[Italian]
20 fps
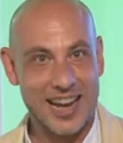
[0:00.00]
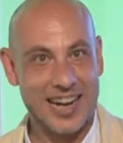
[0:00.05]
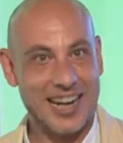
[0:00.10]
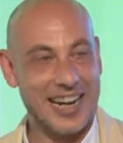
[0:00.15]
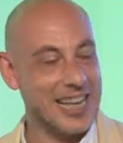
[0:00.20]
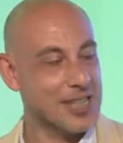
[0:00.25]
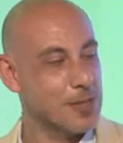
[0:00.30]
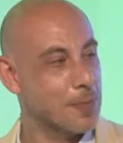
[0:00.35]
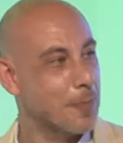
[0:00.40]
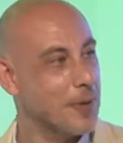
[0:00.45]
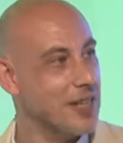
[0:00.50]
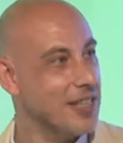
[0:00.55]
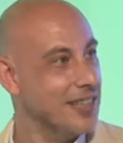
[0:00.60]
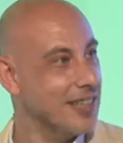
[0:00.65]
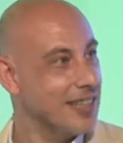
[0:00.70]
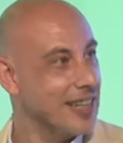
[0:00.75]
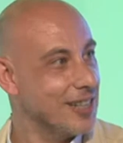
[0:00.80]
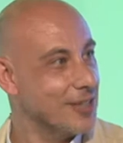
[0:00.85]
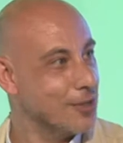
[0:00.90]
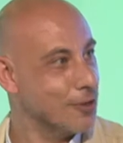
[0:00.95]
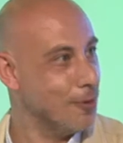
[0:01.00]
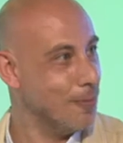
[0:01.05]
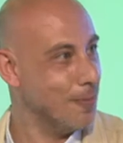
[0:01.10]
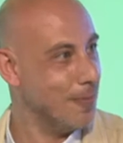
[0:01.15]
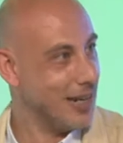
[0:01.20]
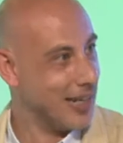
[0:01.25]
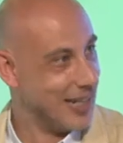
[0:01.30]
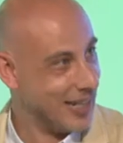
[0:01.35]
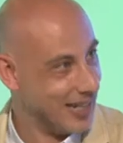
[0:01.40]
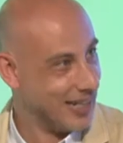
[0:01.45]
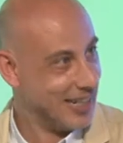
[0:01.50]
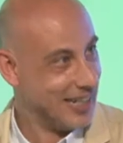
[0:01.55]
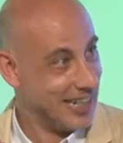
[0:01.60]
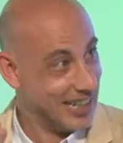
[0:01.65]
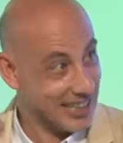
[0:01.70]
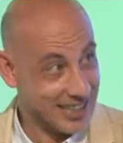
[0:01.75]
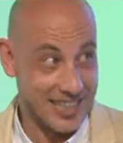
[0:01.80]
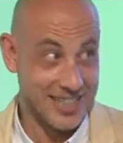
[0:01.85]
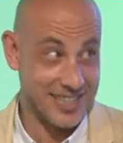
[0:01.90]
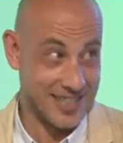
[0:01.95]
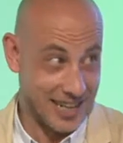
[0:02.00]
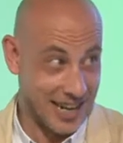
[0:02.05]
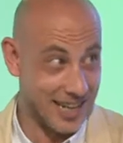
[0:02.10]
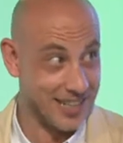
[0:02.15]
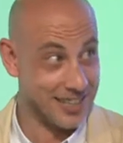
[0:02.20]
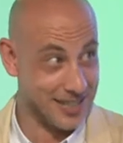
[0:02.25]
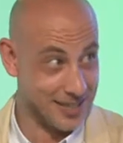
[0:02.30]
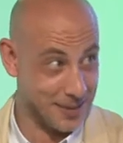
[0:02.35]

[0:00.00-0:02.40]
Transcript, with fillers: la spinta, insomma, le, testate,